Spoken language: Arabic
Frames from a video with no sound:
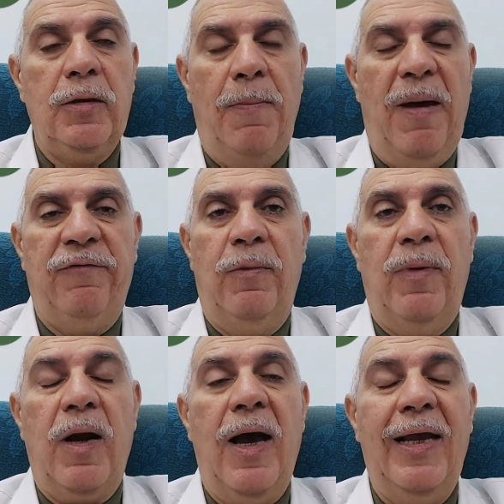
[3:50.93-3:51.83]
طبعا في
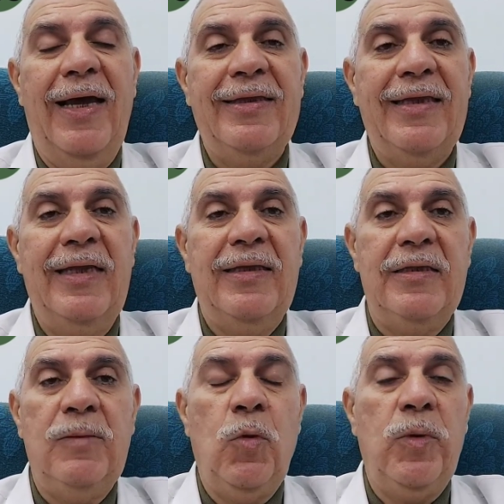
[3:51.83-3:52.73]
المرحلة الثالثة
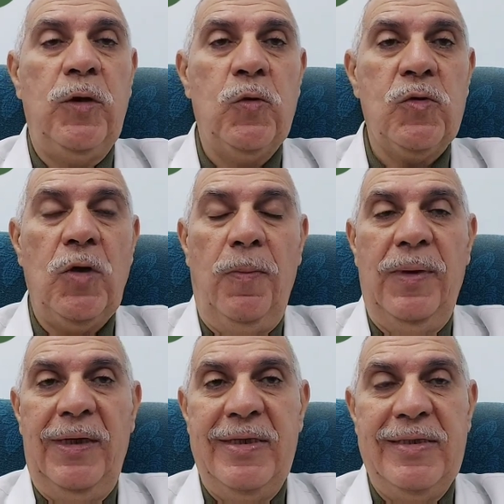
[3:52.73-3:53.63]
دي ممكن يصاب
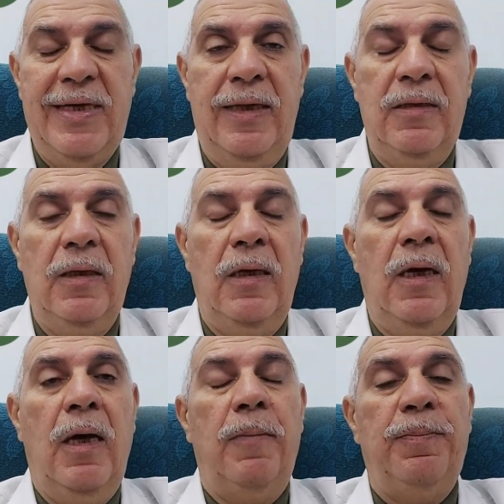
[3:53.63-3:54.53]
الإنسان
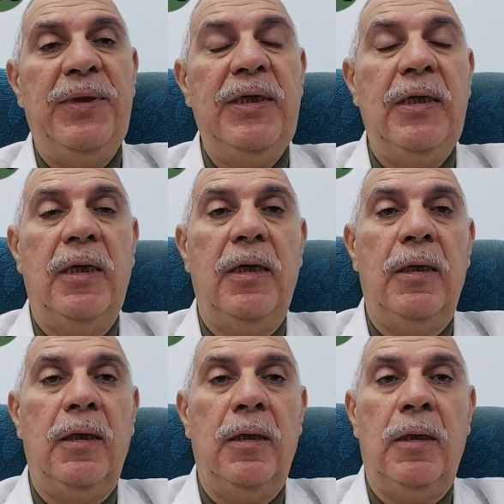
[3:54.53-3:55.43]

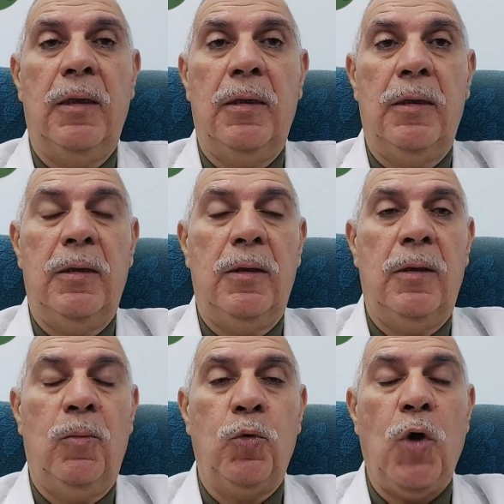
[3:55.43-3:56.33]

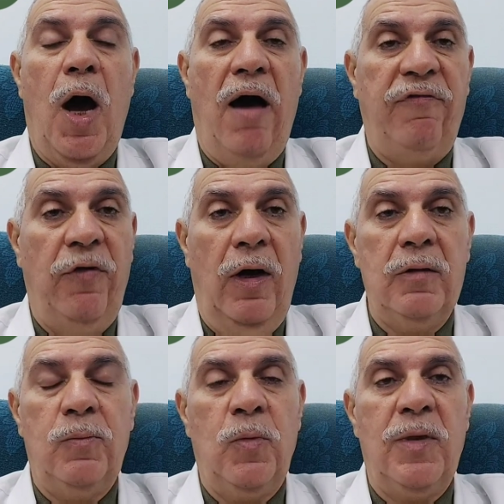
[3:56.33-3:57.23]

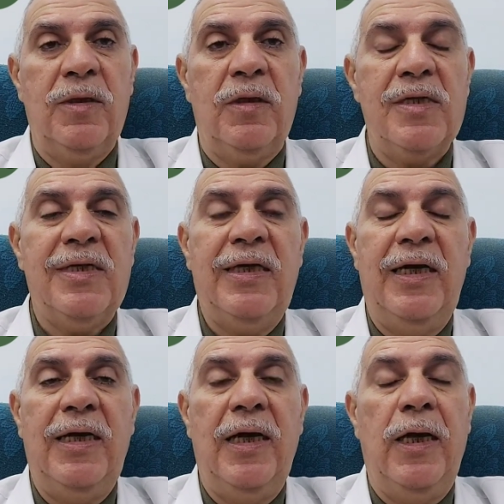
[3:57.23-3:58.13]
بمضاعفات آه، ممكن تصل
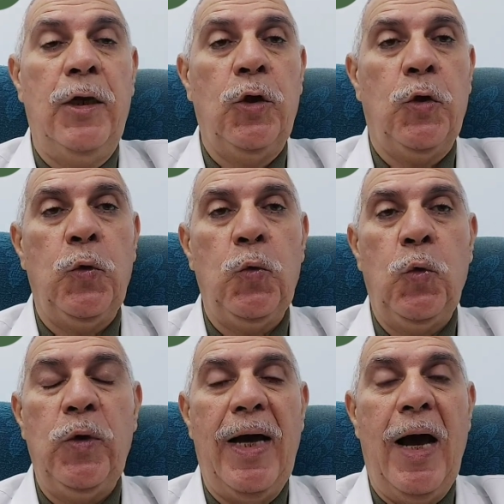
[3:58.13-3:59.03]
إلى
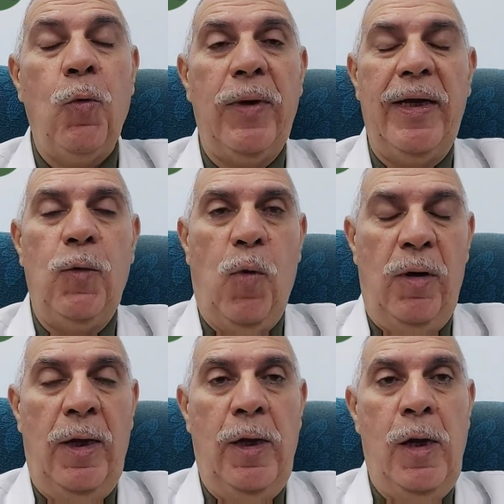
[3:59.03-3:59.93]
الجنون أو
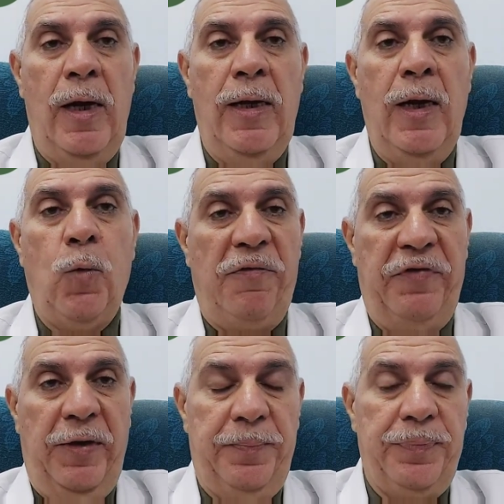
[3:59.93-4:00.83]
إلى
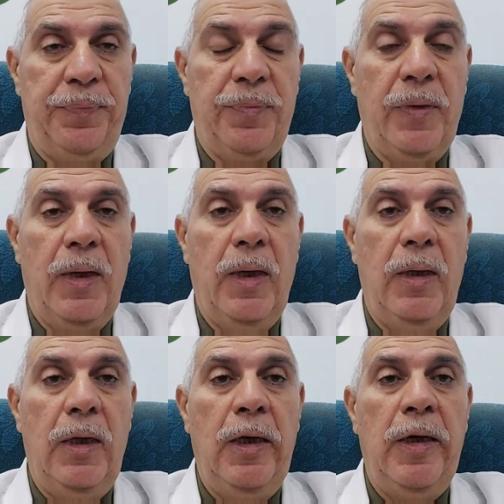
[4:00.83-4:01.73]
الوفاة
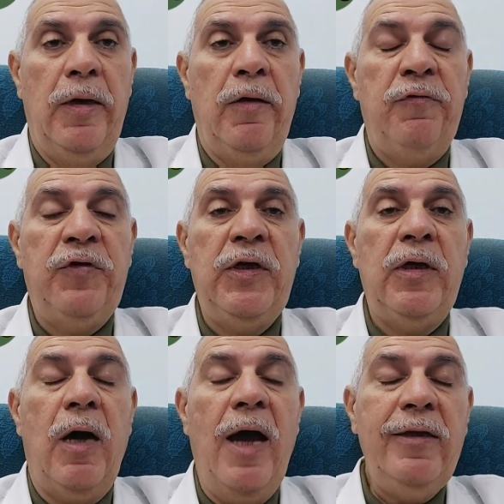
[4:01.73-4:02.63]

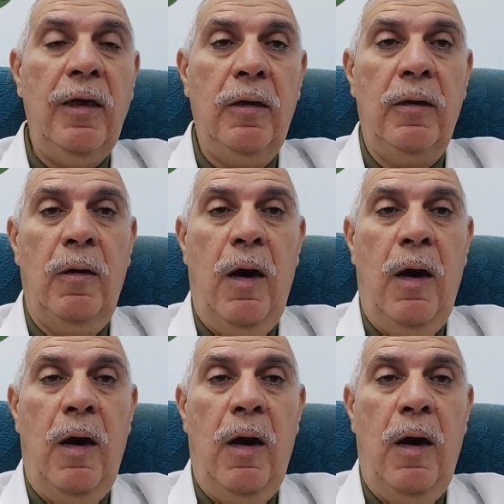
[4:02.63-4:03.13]
في أيضا